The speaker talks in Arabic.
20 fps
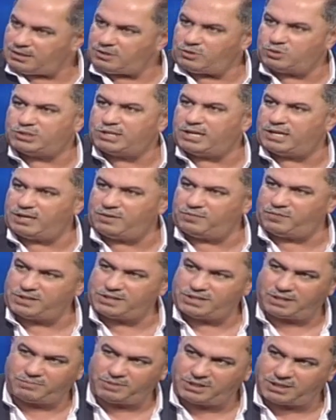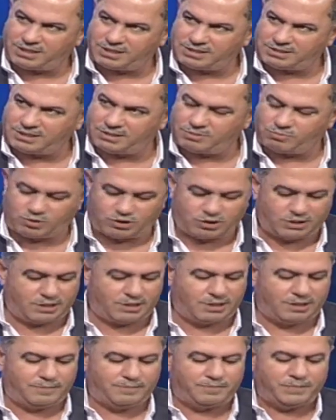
يساهم في تعميق هذه المشكله